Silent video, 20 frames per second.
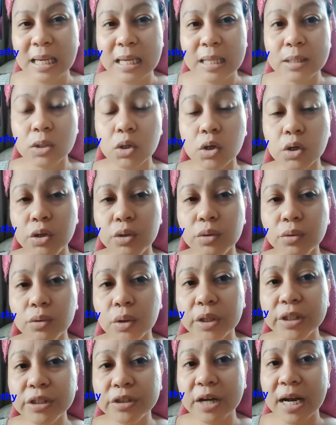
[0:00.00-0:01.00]
So, you
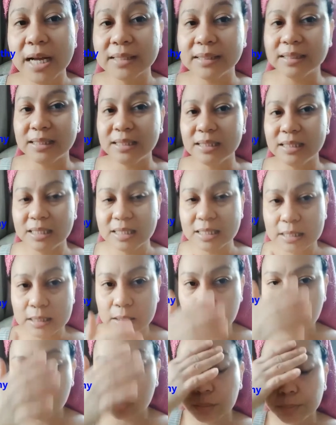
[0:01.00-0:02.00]
contracted this
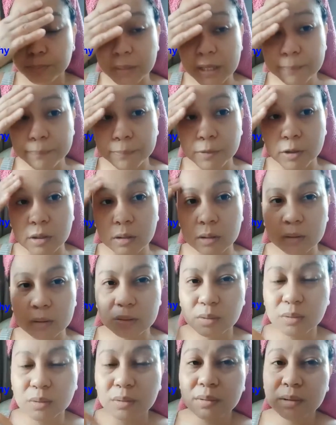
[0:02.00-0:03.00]
to people
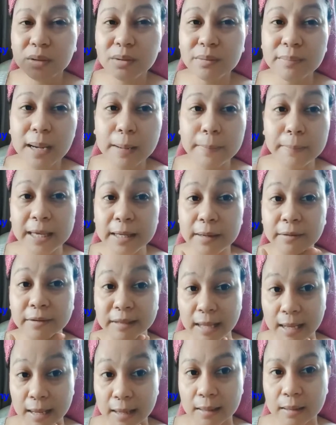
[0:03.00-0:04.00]
kung yung mga meron
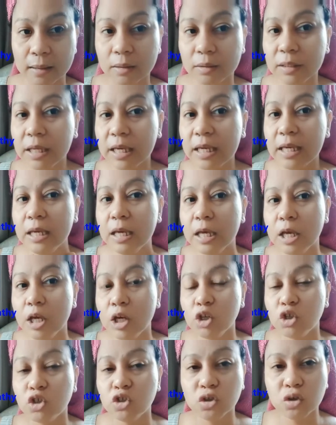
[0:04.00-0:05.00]
na. Okay?
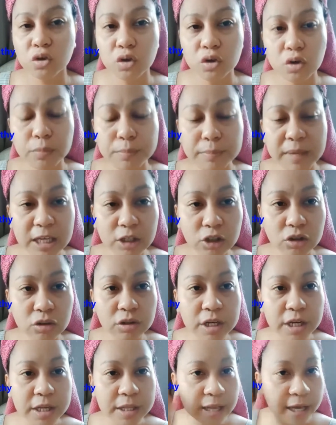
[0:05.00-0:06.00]
So, make
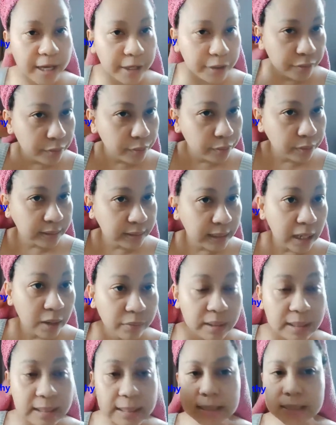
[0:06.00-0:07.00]
sure na yung
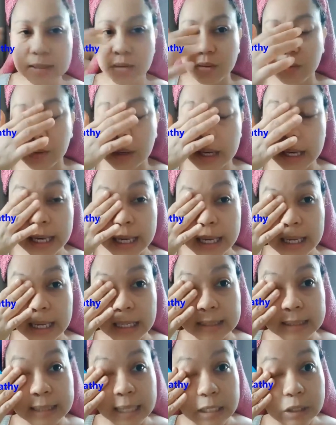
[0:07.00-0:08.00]
towels nyo, eh,
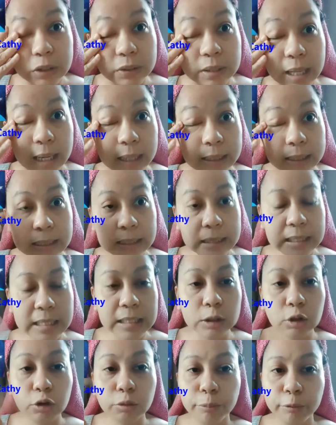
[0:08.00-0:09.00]
sa inyo lang. Hindi
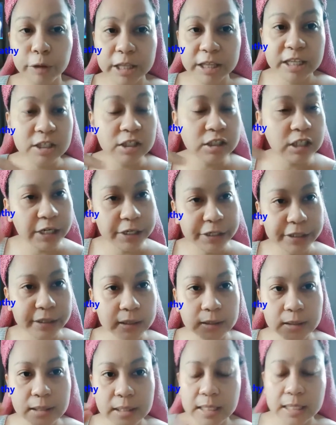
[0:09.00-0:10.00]
to pwede shared
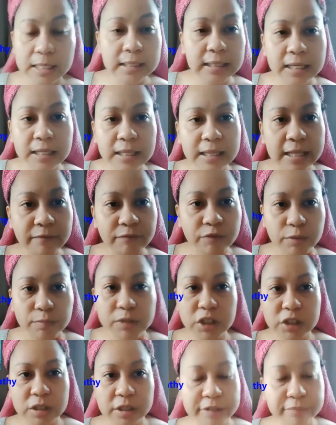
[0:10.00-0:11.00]
it can never be
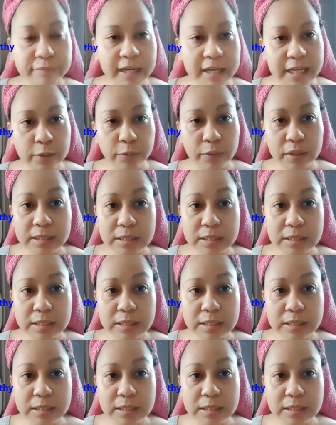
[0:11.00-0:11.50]
shared by anyone.